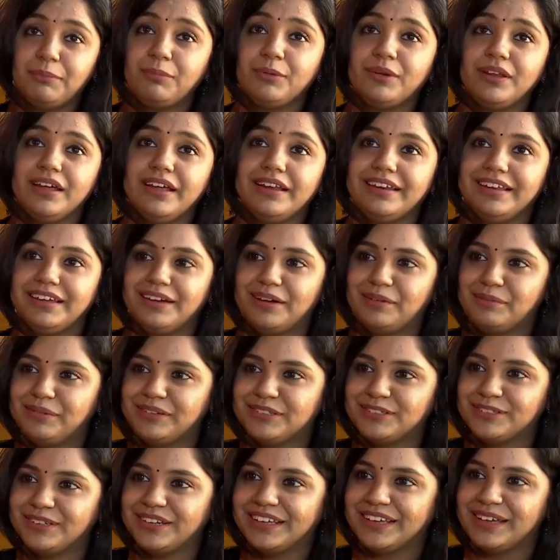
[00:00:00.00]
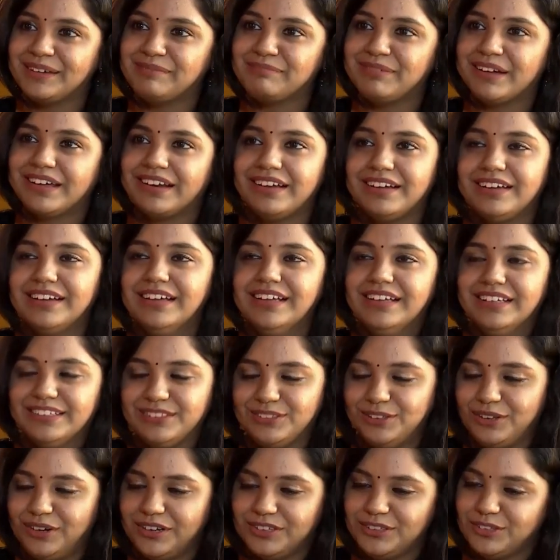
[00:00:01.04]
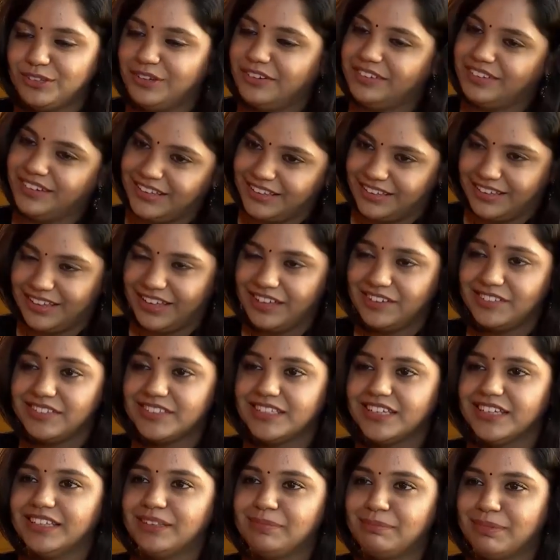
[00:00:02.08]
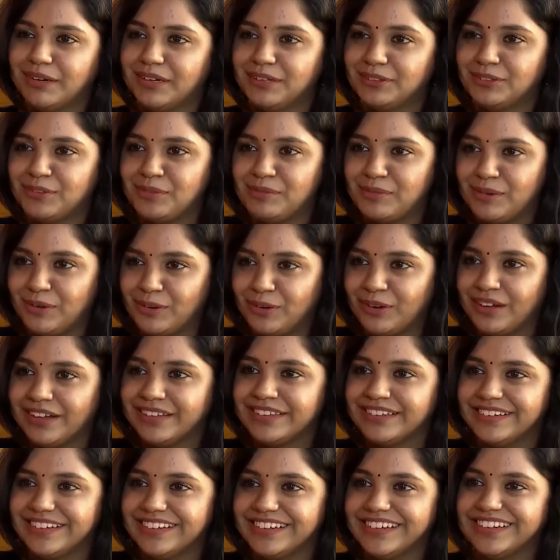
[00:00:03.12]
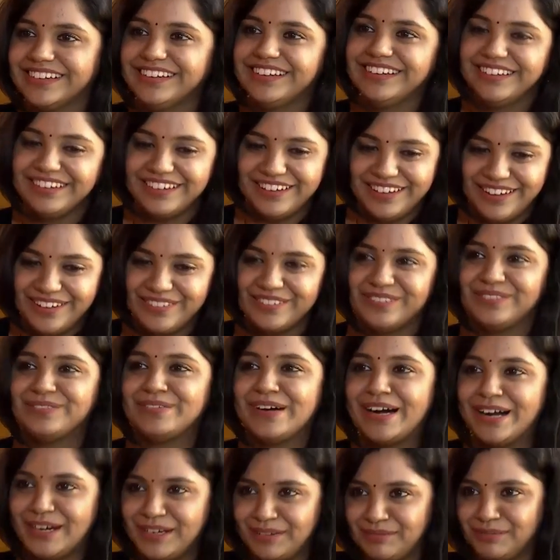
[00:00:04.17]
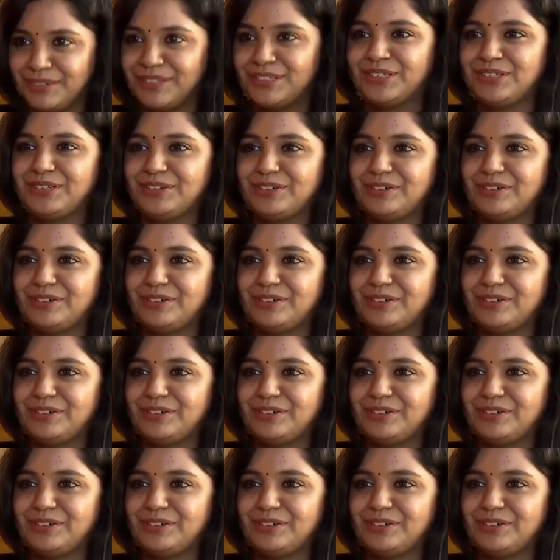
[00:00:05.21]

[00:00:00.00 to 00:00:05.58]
போறியா இல்லையா அப்படி சொல்லி கேட்பாரா ஸோ நான் சொல்லிவிடுவேன் நீங்கள் தயவு செய்து பக்கத்து ரூமில் உட்காந்துட்டுருங்க நான் பாடி முடிச்சுட்டு